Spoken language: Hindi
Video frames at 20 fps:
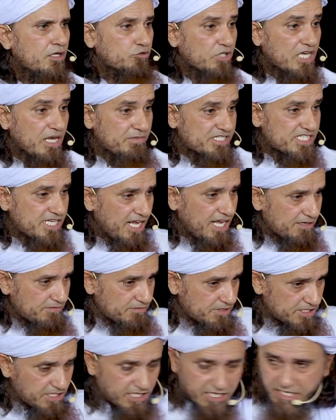तो ये मसला
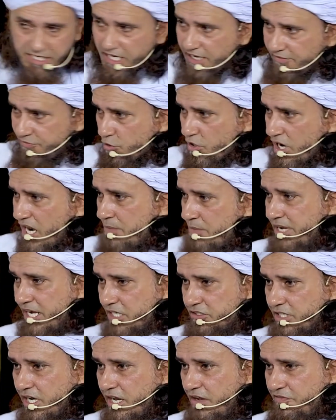यकीन फुकाहा में
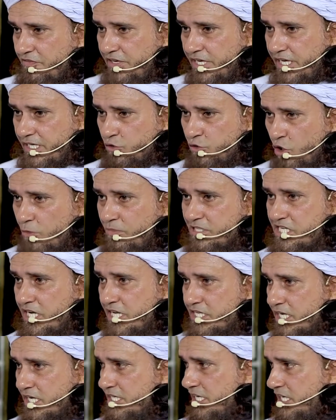इख्तलाफी है दो
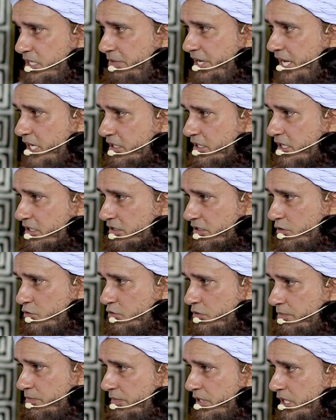मसले जल्दी जल्दी बयान करता
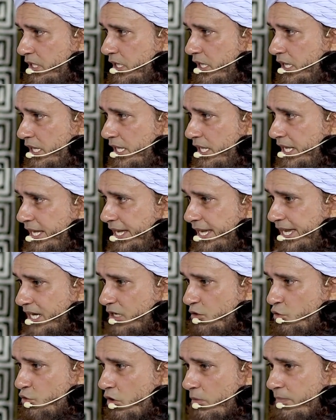हूं
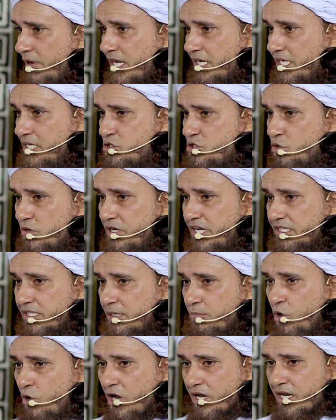एक कुर्बानी सुन्नत
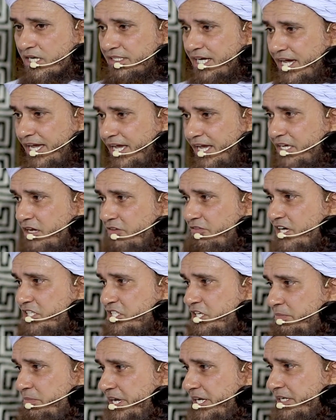मौकदा है या
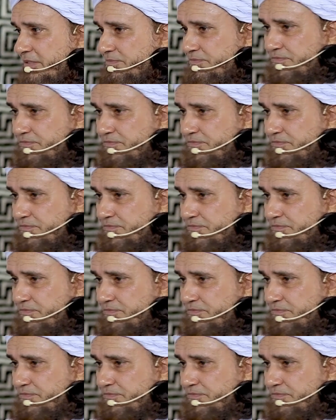वाजिब है